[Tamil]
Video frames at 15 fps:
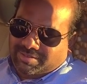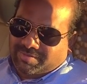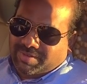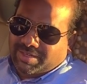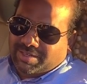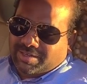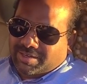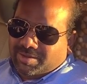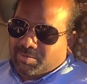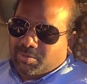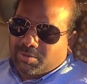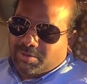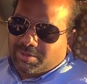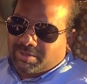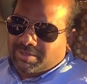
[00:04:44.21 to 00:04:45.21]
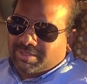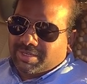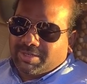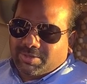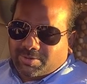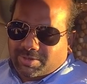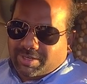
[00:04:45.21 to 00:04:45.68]
வெற்றி நடை போட்டு
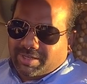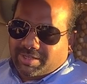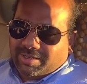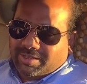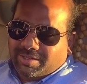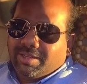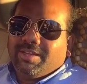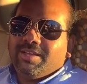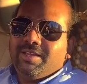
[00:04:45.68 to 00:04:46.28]
சென்று கொண்டிருக்கிறது